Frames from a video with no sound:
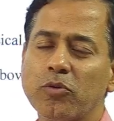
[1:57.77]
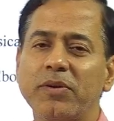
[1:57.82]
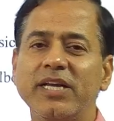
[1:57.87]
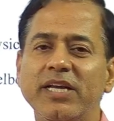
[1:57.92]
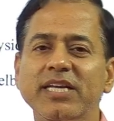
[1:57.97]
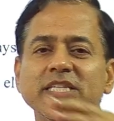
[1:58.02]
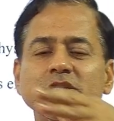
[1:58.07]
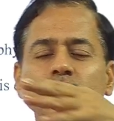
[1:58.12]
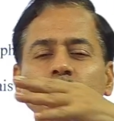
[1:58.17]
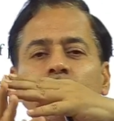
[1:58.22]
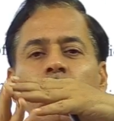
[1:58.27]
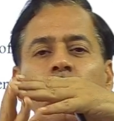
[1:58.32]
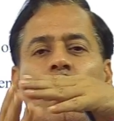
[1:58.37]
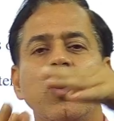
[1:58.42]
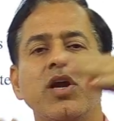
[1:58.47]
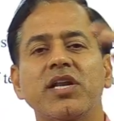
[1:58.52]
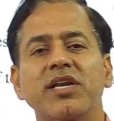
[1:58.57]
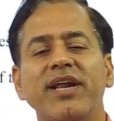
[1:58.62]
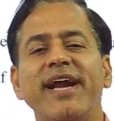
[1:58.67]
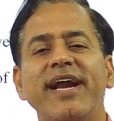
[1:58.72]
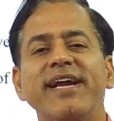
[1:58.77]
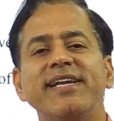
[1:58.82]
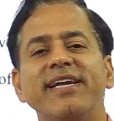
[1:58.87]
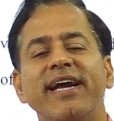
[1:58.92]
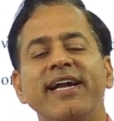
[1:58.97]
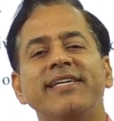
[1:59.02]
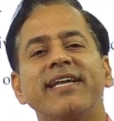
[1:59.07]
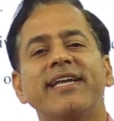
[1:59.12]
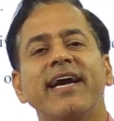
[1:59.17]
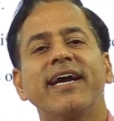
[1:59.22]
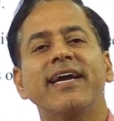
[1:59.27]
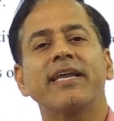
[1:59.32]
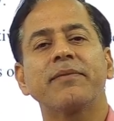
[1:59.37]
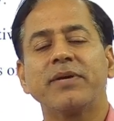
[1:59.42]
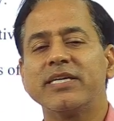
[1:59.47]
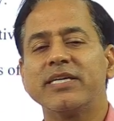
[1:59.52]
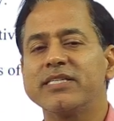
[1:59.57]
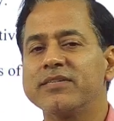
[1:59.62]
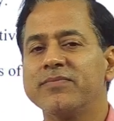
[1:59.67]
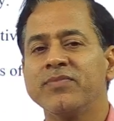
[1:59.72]
तो प्लीज डू नॉट राइट एंटायर
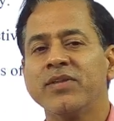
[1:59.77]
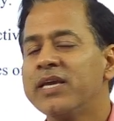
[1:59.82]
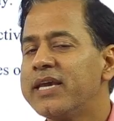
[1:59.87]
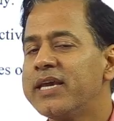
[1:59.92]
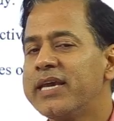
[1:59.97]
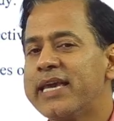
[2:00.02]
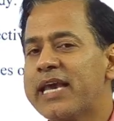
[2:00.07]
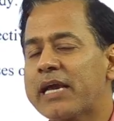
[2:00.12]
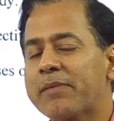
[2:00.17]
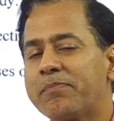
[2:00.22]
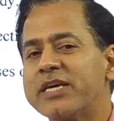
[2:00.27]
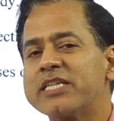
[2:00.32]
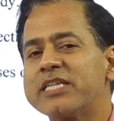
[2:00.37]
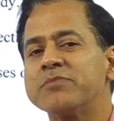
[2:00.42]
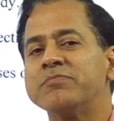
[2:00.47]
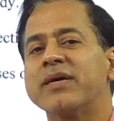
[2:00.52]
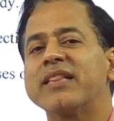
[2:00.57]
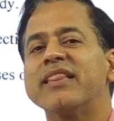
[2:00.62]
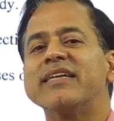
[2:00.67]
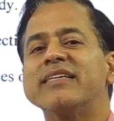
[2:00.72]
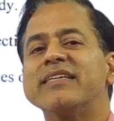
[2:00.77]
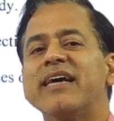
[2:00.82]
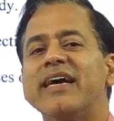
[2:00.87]
पेज एक पेज मत लिख